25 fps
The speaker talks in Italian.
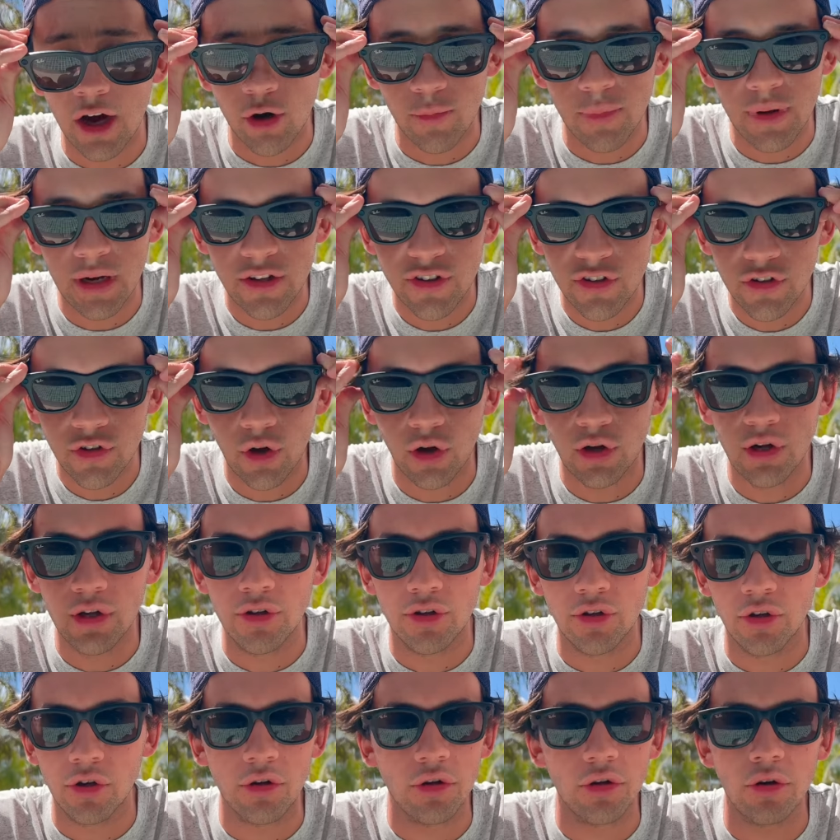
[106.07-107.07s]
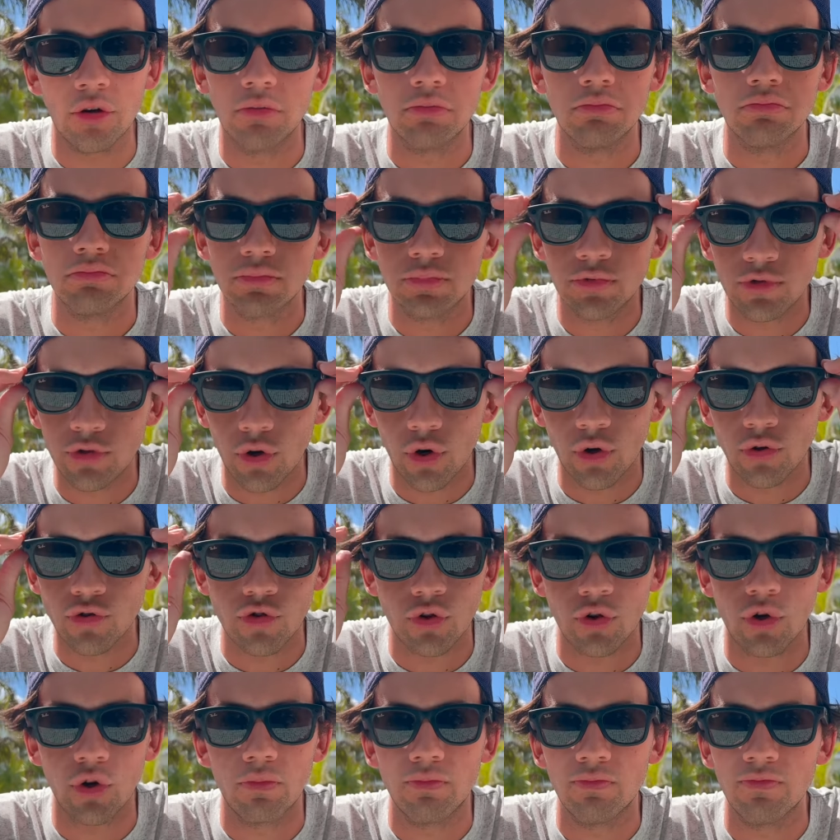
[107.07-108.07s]
come al solito, sono,
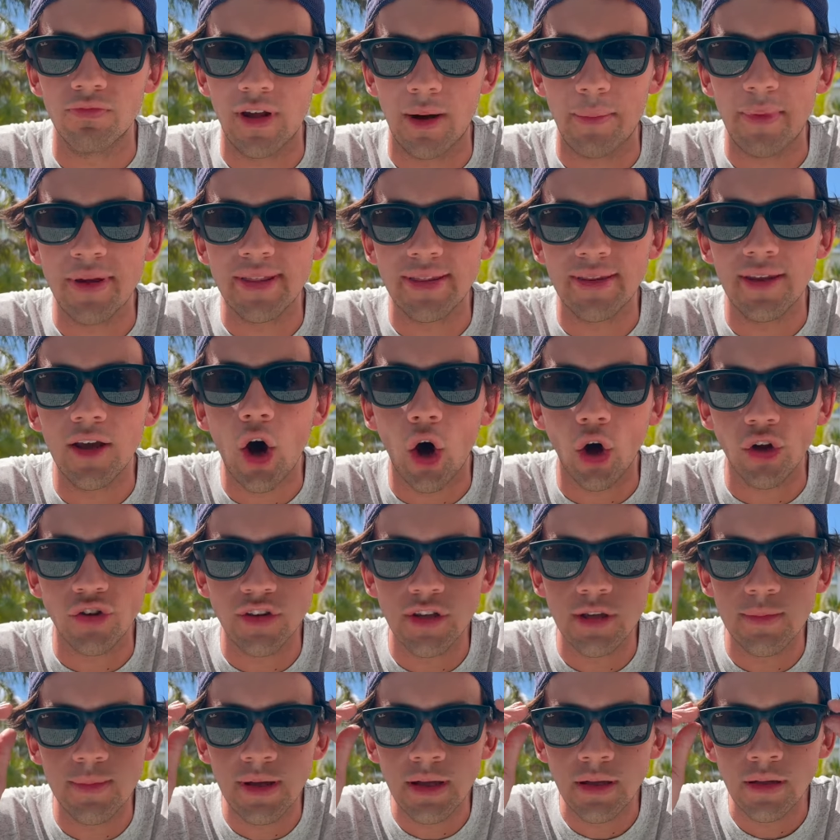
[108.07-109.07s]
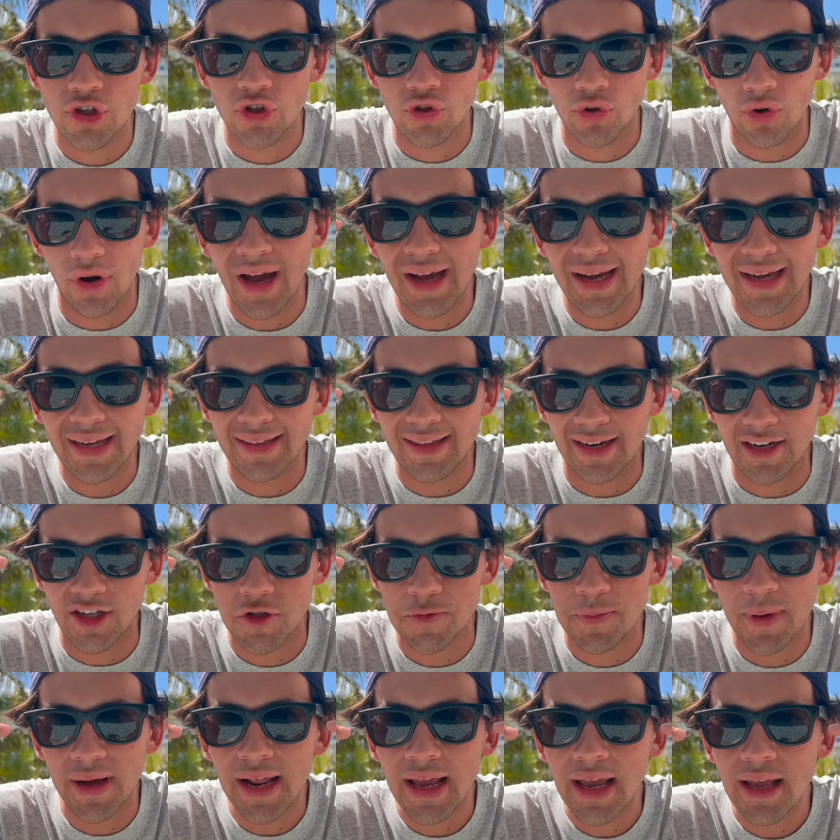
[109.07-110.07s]
sono veramente ottime. Ci sono anche
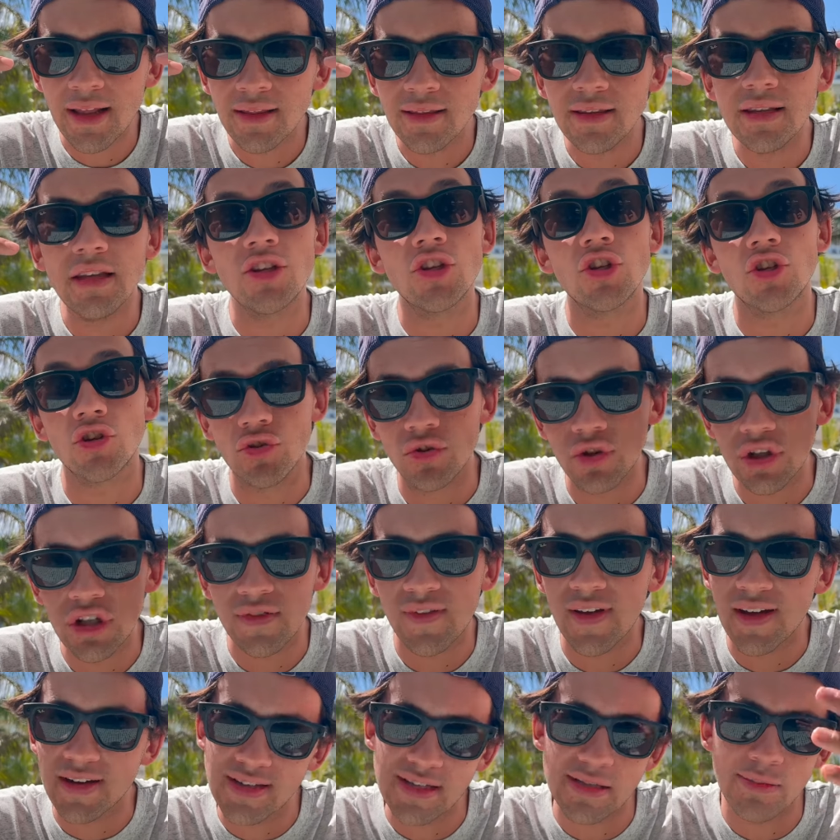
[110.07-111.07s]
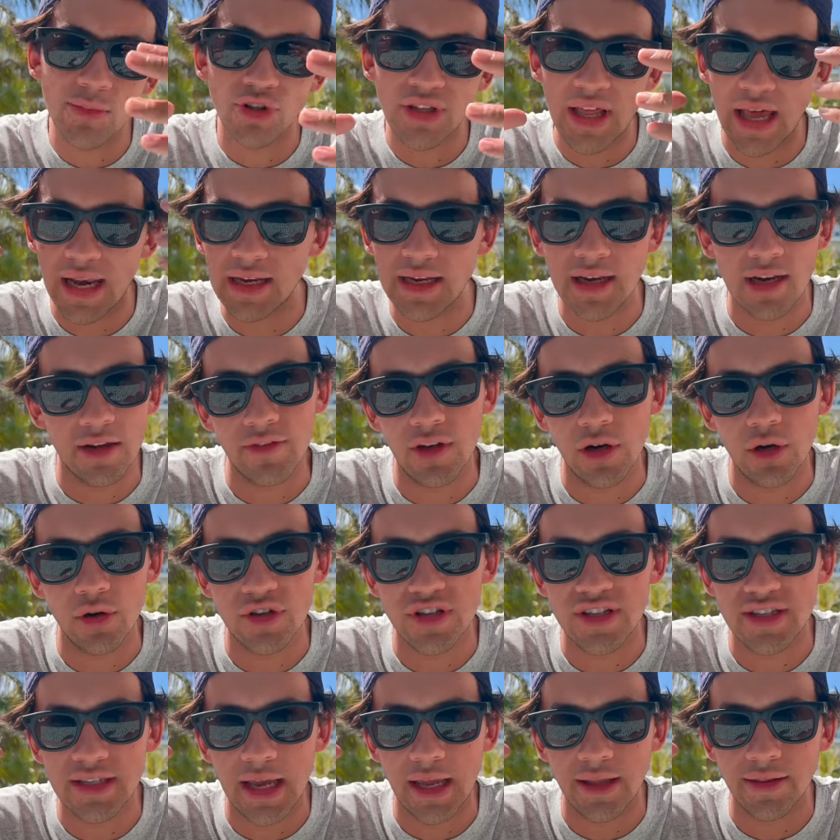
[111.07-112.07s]
trasparenti, ci sono diversi modelli a livello
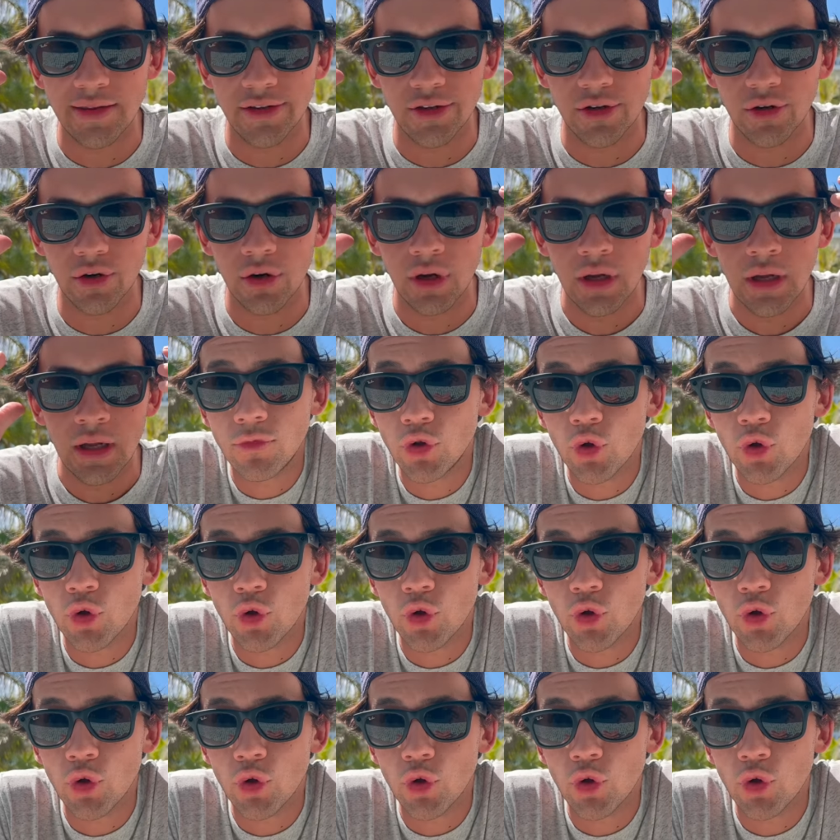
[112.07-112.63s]
estetico.